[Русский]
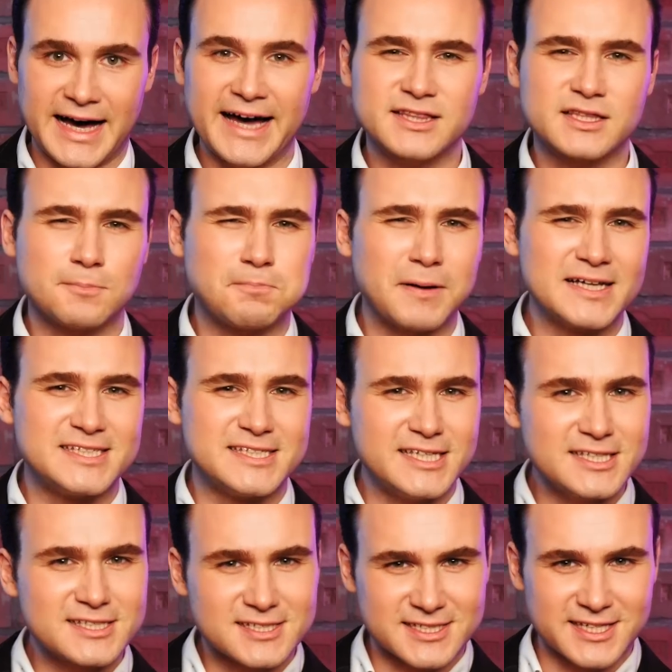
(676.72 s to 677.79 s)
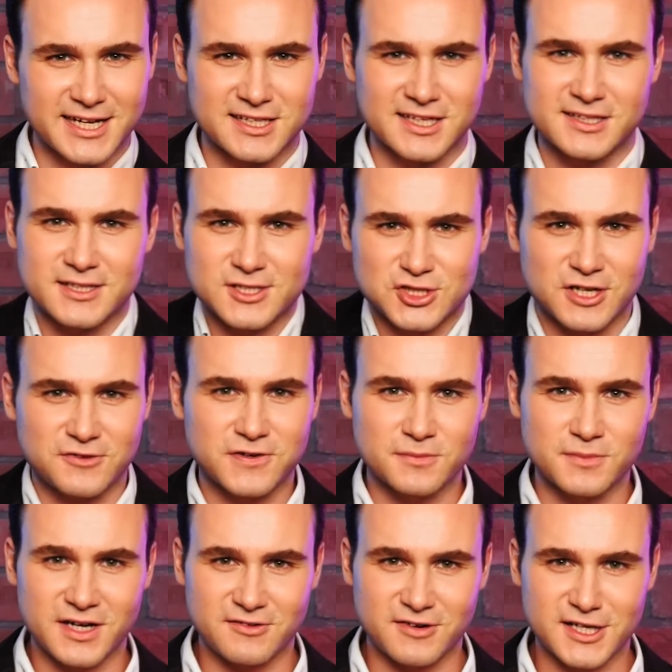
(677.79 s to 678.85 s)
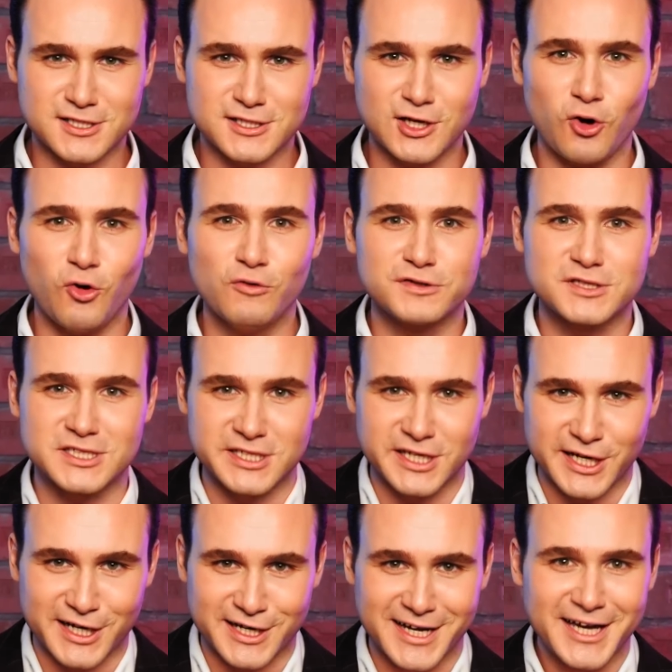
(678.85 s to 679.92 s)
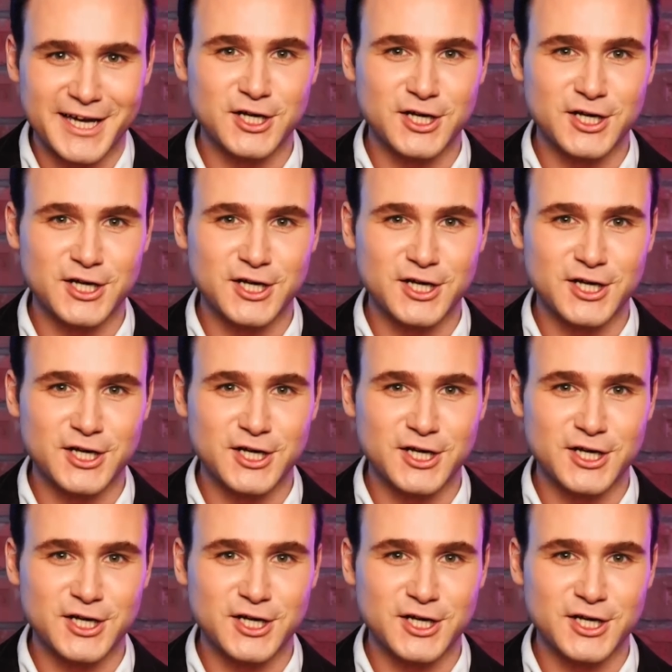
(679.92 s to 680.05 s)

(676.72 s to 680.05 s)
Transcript: А эта позиция, она должна формироваться у всех.